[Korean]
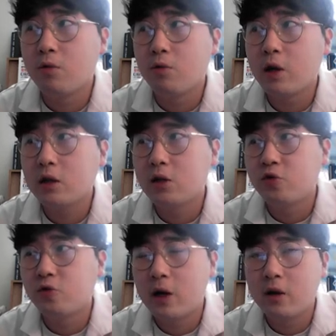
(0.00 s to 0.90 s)
농약을
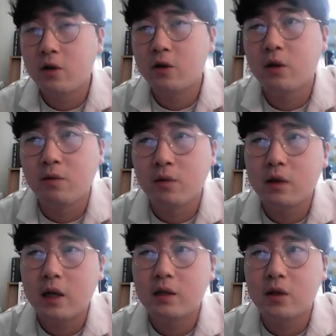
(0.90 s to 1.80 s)
주고 하는 거는
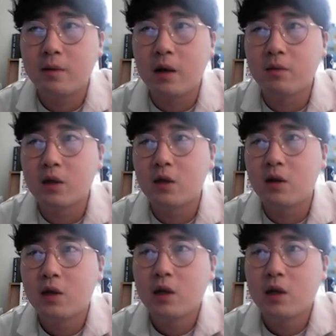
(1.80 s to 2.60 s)
다 제 마음이죠.